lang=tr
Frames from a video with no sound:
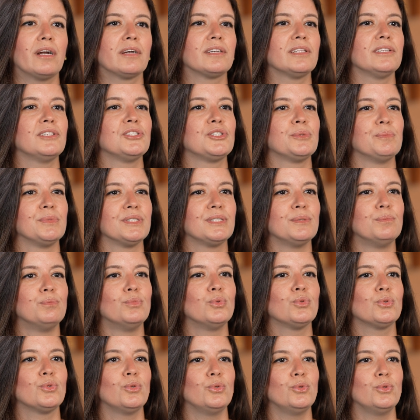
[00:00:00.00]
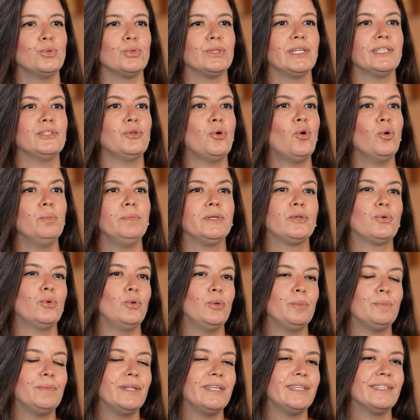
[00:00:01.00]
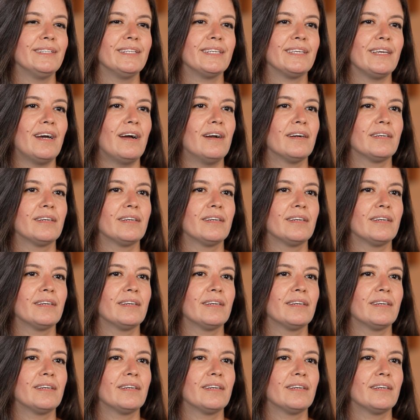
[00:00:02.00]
arkadaşımızın mutluluğu ya da hobi kulüplerindeki